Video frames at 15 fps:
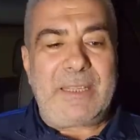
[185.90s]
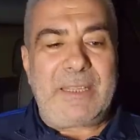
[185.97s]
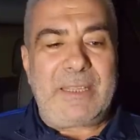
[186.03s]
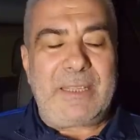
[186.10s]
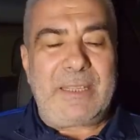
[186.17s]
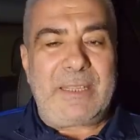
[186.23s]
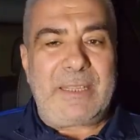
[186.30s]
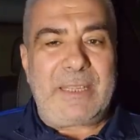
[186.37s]
آه،
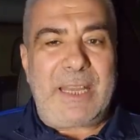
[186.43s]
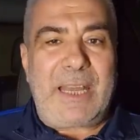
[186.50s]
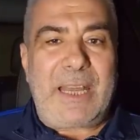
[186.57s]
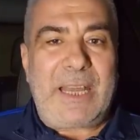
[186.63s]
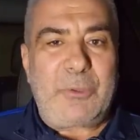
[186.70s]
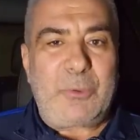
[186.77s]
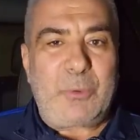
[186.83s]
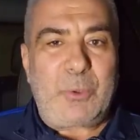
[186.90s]
آه،
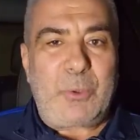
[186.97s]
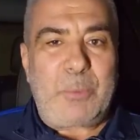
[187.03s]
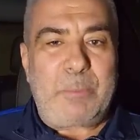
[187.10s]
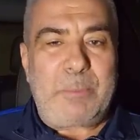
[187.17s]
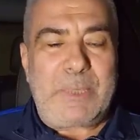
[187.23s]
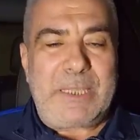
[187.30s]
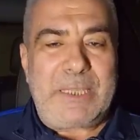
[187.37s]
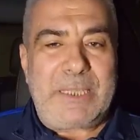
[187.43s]

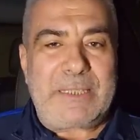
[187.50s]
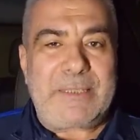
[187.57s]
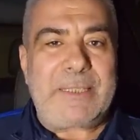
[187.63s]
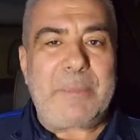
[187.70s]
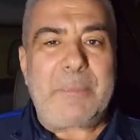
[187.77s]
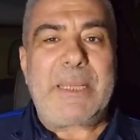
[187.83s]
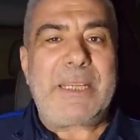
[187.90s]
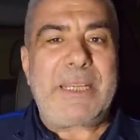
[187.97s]
أحدهم
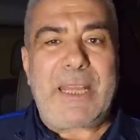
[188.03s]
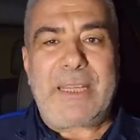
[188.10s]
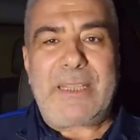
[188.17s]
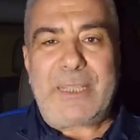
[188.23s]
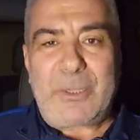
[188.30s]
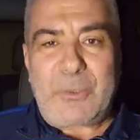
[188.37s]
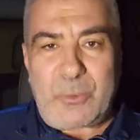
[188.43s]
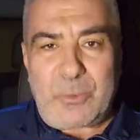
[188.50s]
يتمنى
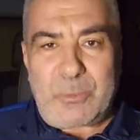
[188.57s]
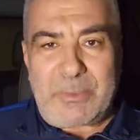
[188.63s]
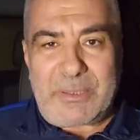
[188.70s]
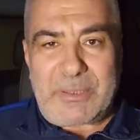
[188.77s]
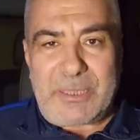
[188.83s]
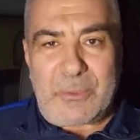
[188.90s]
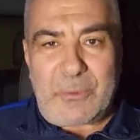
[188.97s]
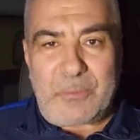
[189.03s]
أن يكون
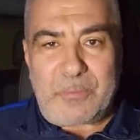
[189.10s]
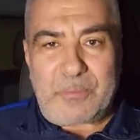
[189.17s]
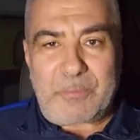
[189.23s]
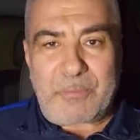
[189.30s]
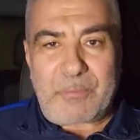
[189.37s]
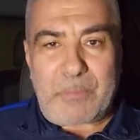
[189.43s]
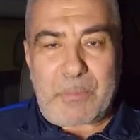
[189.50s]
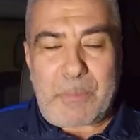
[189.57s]
مثله
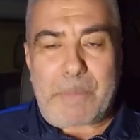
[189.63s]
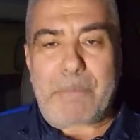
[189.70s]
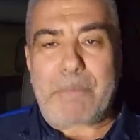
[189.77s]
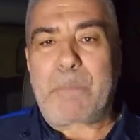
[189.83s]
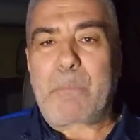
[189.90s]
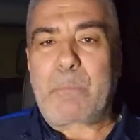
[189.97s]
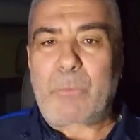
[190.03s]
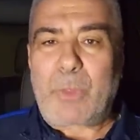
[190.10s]

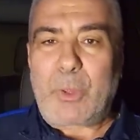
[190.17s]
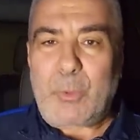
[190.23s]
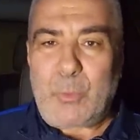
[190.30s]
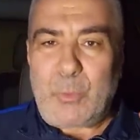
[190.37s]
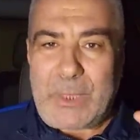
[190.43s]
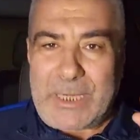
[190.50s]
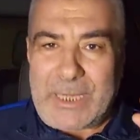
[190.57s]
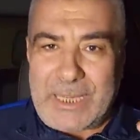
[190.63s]

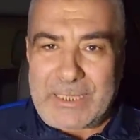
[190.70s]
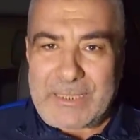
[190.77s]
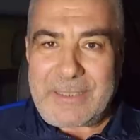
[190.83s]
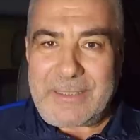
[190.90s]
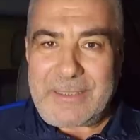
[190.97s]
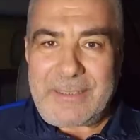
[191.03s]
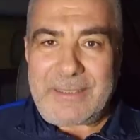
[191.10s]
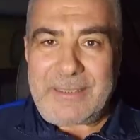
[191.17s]

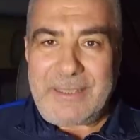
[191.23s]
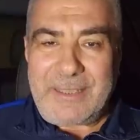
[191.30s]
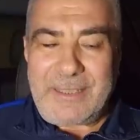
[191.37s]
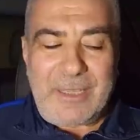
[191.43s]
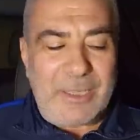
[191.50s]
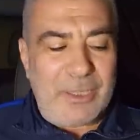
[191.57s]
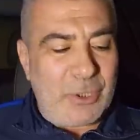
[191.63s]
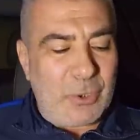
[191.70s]
ولكن
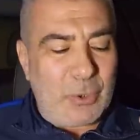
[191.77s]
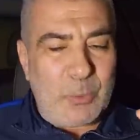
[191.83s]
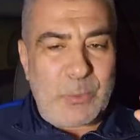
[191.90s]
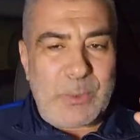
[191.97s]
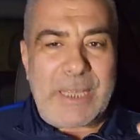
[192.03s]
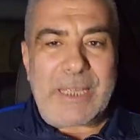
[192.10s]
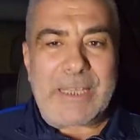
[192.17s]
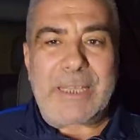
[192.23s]

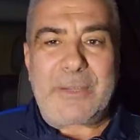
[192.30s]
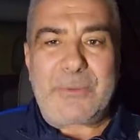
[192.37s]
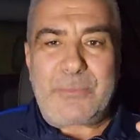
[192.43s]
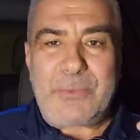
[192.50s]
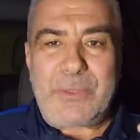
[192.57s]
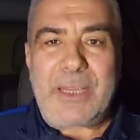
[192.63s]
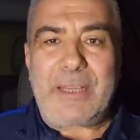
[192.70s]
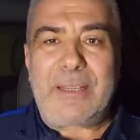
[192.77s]
هناك
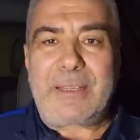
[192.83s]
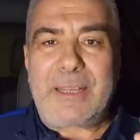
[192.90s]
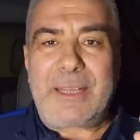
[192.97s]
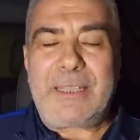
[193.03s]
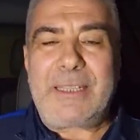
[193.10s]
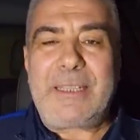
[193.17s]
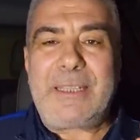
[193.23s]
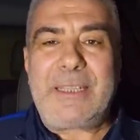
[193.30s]
فئة
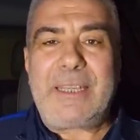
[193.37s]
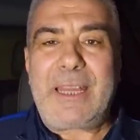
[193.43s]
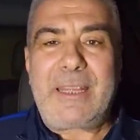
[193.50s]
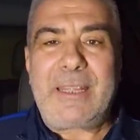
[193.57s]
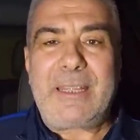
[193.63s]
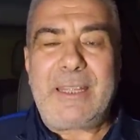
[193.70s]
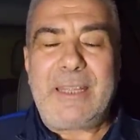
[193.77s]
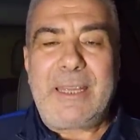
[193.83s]

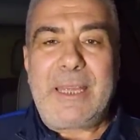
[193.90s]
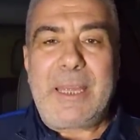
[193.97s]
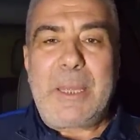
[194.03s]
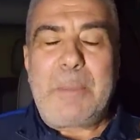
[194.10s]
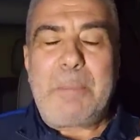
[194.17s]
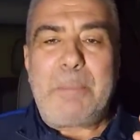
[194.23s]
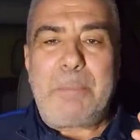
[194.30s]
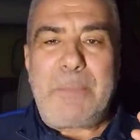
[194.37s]
قليلة
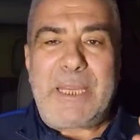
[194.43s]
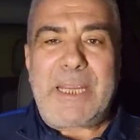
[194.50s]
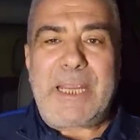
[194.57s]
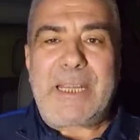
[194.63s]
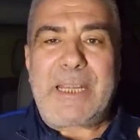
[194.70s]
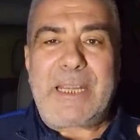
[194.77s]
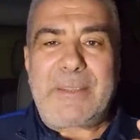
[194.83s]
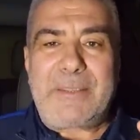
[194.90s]
من
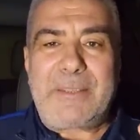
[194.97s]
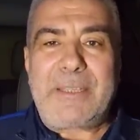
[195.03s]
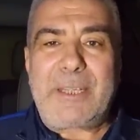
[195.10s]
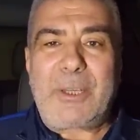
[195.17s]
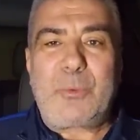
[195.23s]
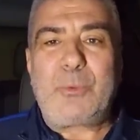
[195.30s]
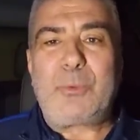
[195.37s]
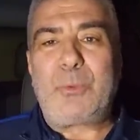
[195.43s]

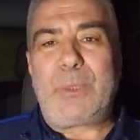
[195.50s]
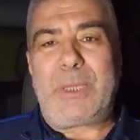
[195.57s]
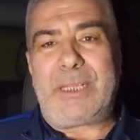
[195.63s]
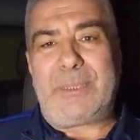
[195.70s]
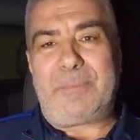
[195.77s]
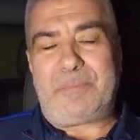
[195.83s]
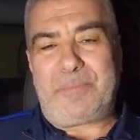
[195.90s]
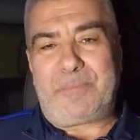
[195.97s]
الذين أوتوا
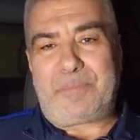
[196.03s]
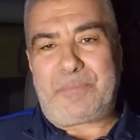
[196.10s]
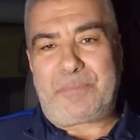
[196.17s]
العلم